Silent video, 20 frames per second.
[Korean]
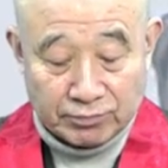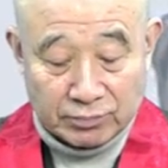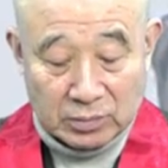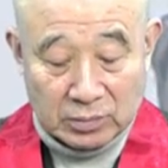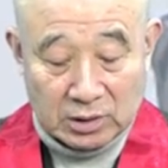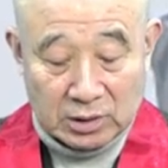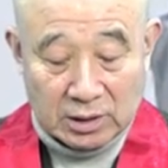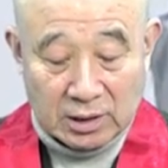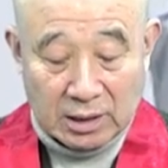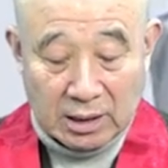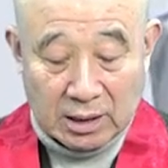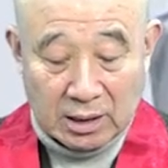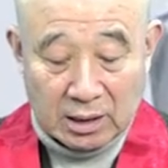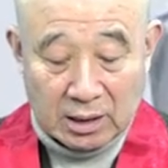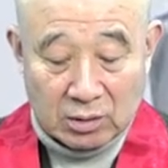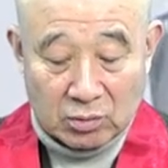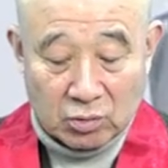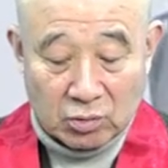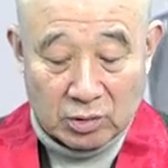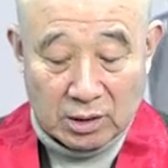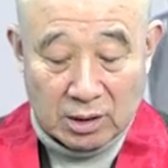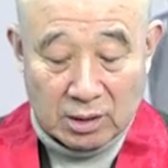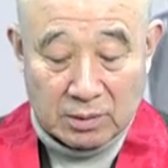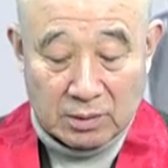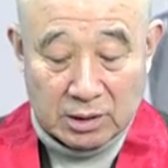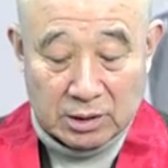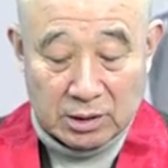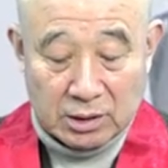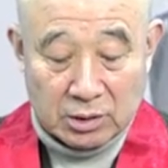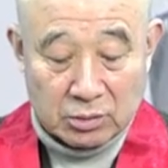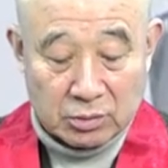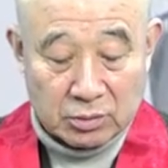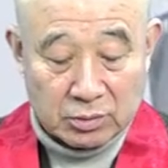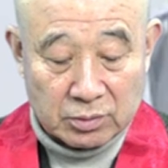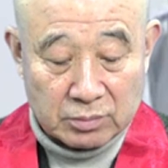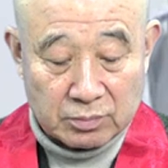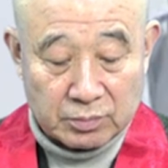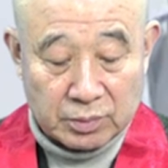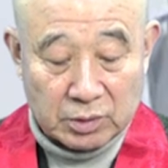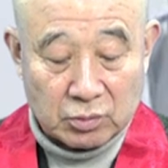스리랑카나 동남아시아에
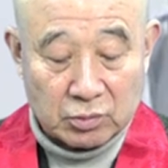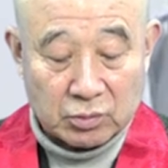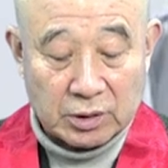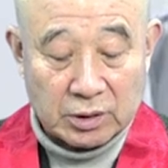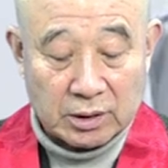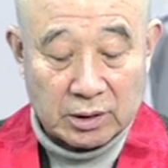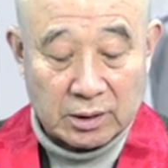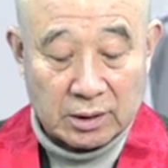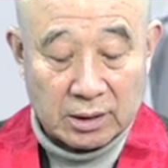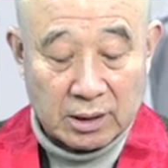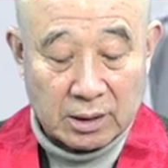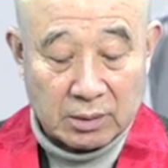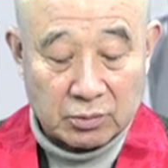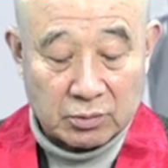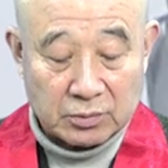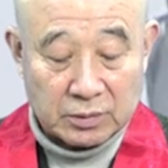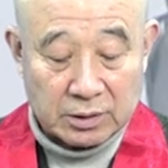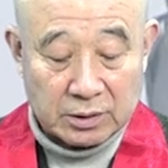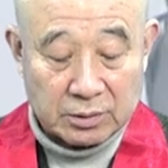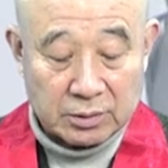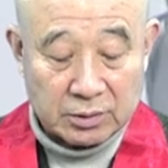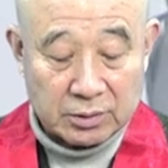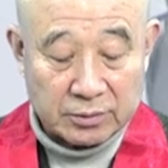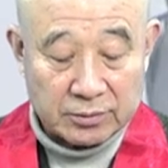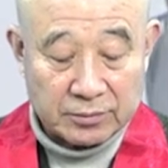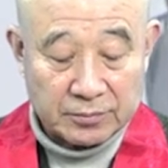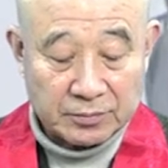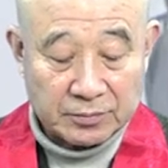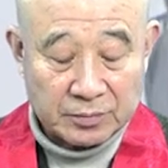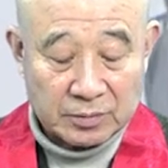온 비구들이 이제 대부분이었죠.